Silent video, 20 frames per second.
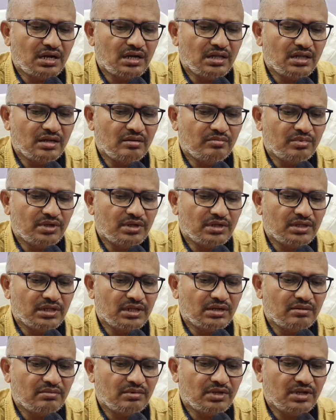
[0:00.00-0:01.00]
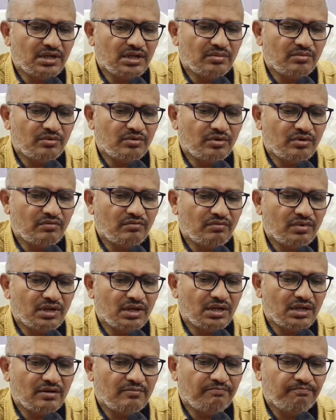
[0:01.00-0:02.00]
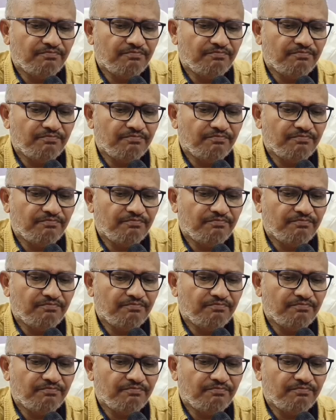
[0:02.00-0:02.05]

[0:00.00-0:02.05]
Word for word: ఆ నేర్పరితరం లేకపోవడం వల్ల